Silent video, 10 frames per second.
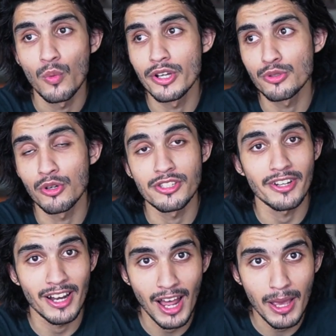which
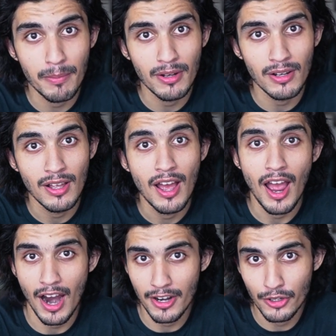was reliable,
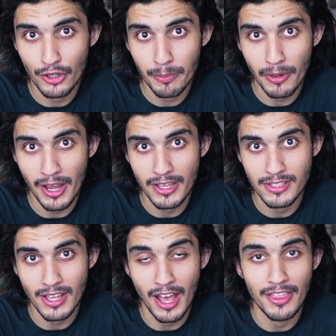had a good
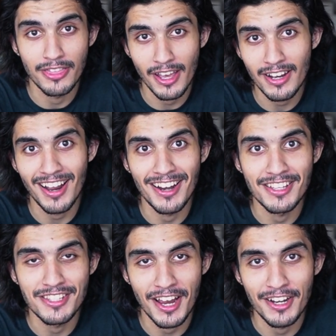price and then I
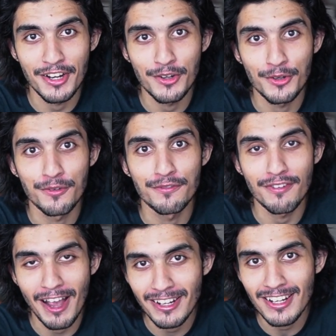decided to
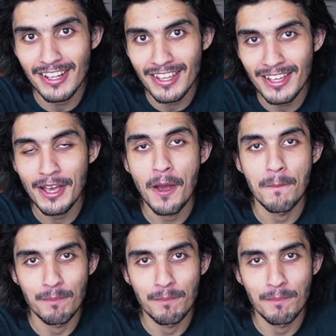finally